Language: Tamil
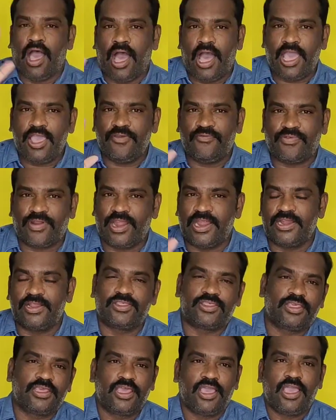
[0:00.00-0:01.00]
ஹாய்
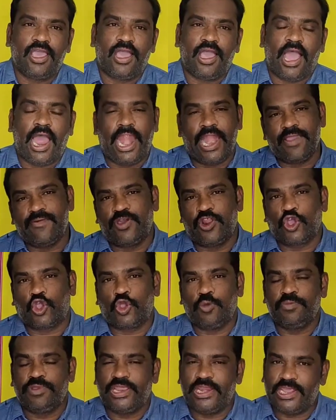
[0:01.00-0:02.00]
ஃப்ரெண்ட்ஸ்
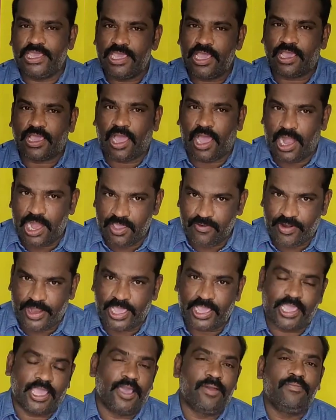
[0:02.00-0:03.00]
அனைவருக்கும் இனிய காலை
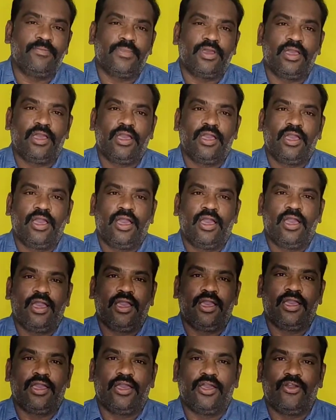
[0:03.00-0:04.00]
வணக்கம்
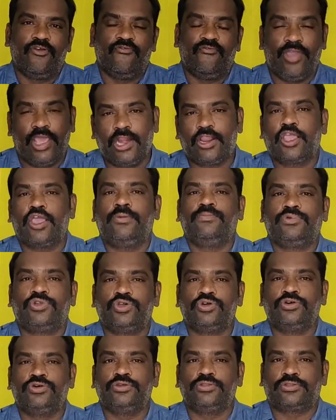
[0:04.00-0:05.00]
வெல்கம்
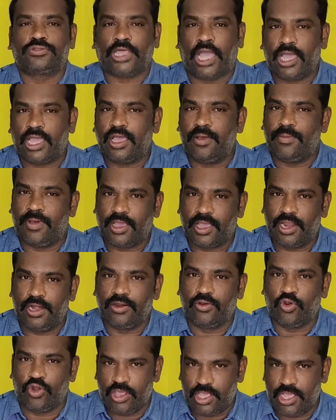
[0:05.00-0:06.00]
டு தங்க மகள்
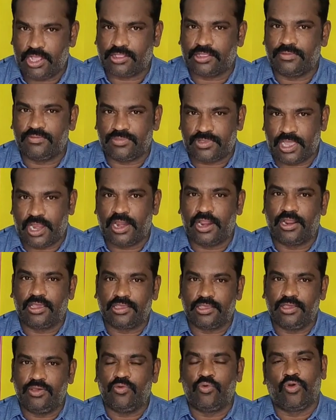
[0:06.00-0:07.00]
குடியாத்தம்
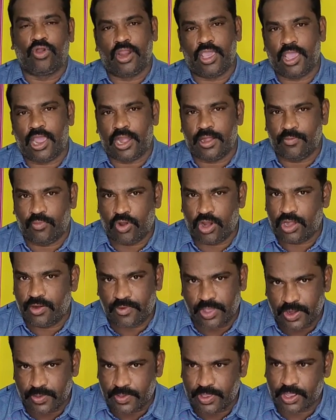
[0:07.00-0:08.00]
சேனலுக்கு உங்களை அன்புடன்
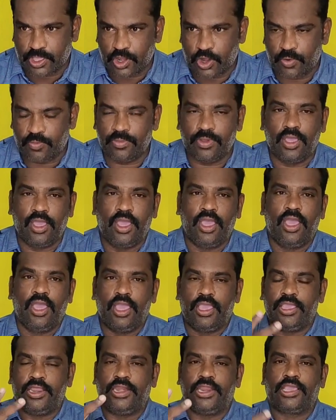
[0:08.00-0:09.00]
வரவேற்கிறோம்
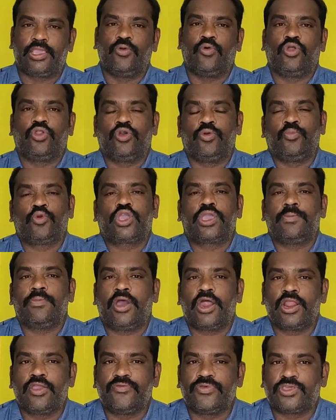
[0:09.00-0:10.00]
இன்னைக்கு ஒரு
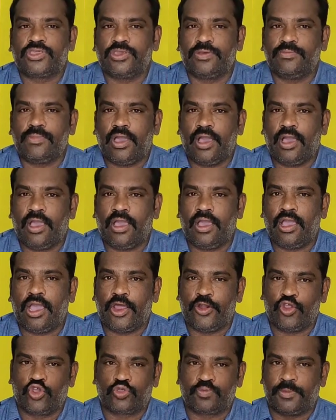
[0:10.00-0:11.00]
முக்கியமான விஷயம்
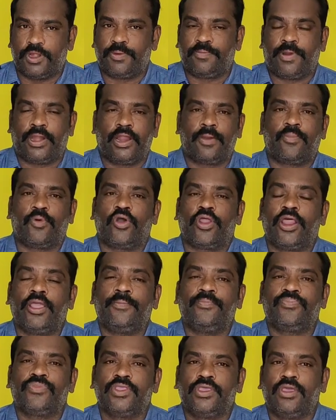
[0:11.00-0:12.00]
அனௌன்ஸ்மெண்ட் பண்ண போறேன்
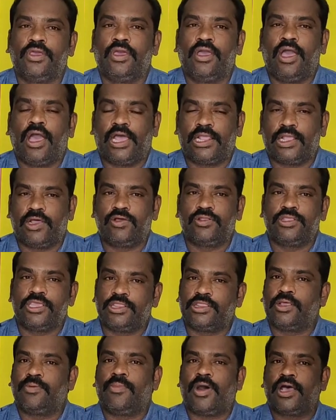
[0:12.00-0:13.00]
அதாவது
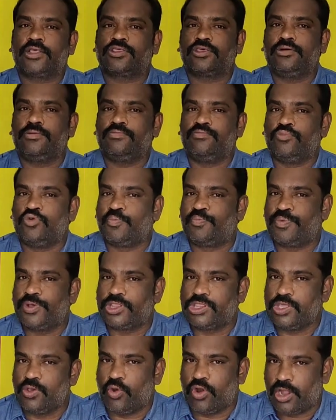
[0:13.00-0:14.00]
இந்த மாசம்
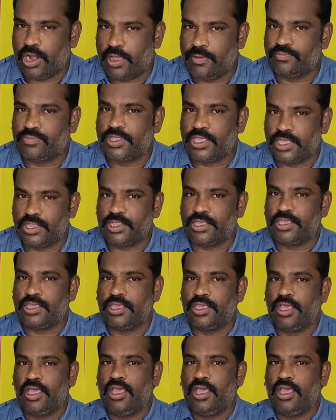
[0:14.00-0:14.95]
முப்பத்தி ஒன்னாம் தேதி